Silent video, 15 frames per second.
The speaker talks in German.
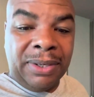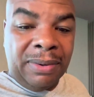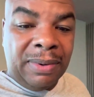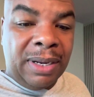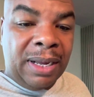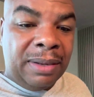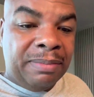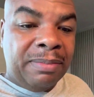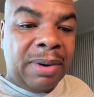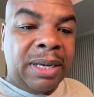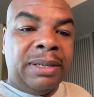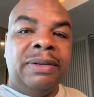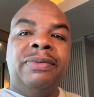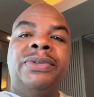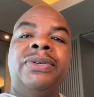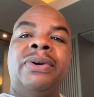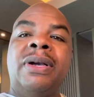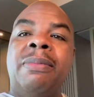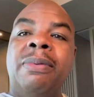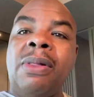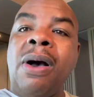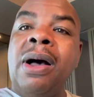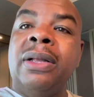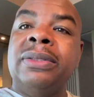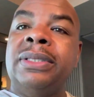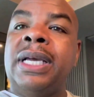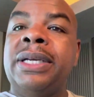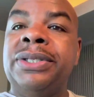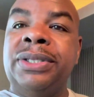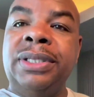Und wisst ihr was? Ich mache sogar auch
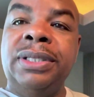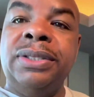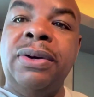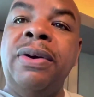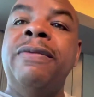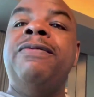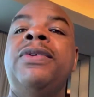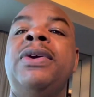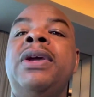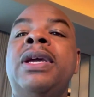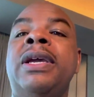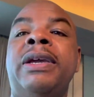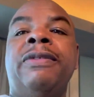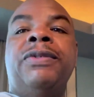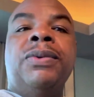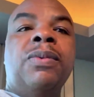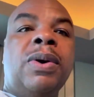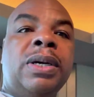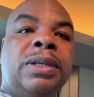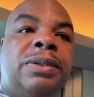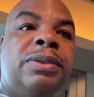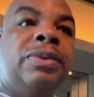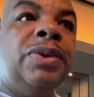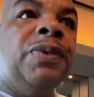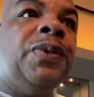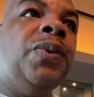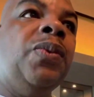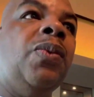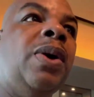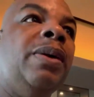ein paar Altcoins. Also wenn du
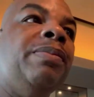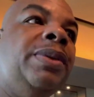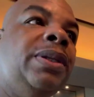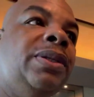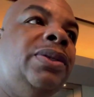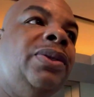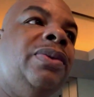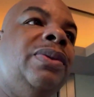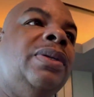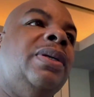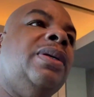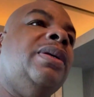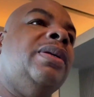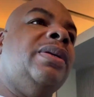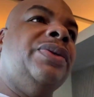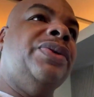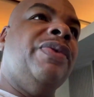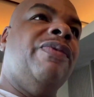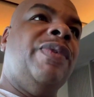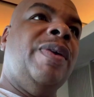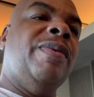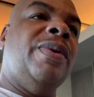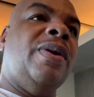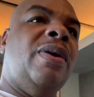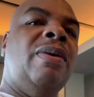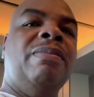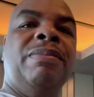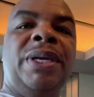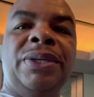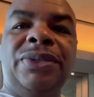möchtest, dass wir dein Lieblings-Altcoin
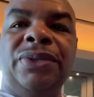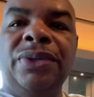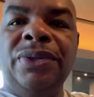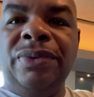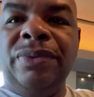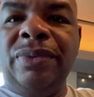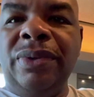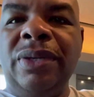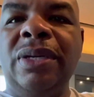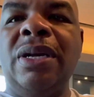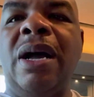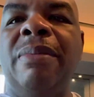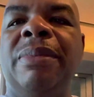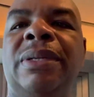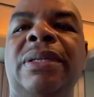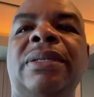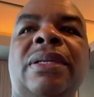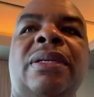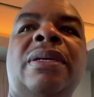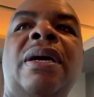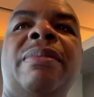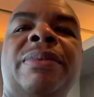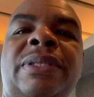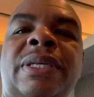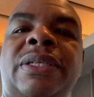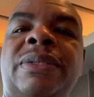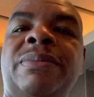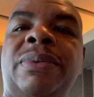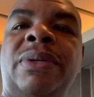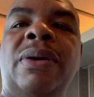durchnehmen, dann macht sicher, dass ihr einen Kommentar in der
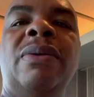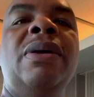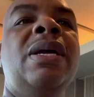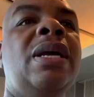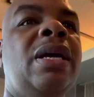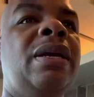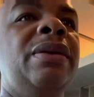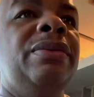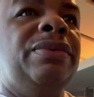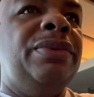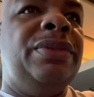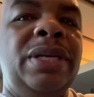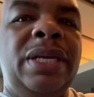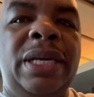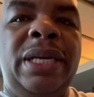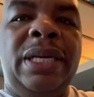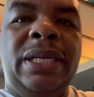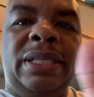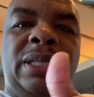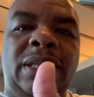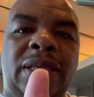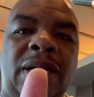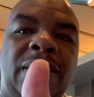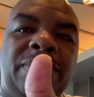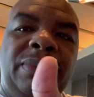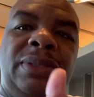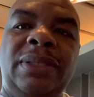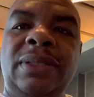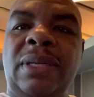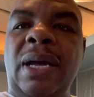Kommentarbox hinterlässt und drückt
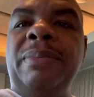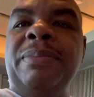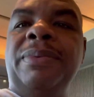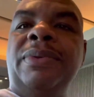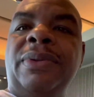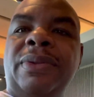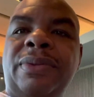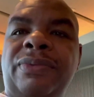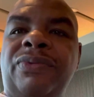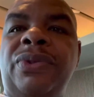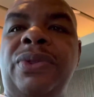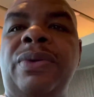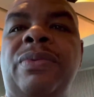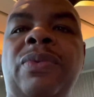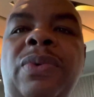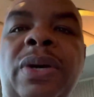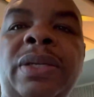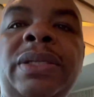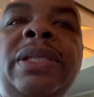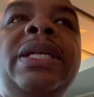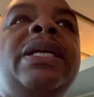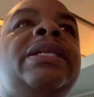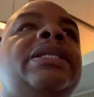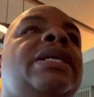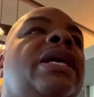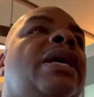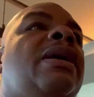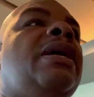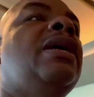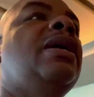Gefällt mir weil der Coin, der am meisten
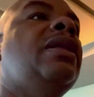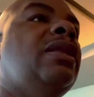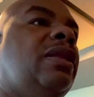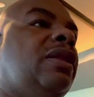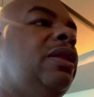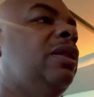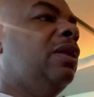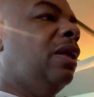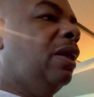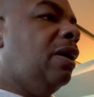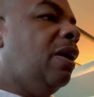Likes bekommt,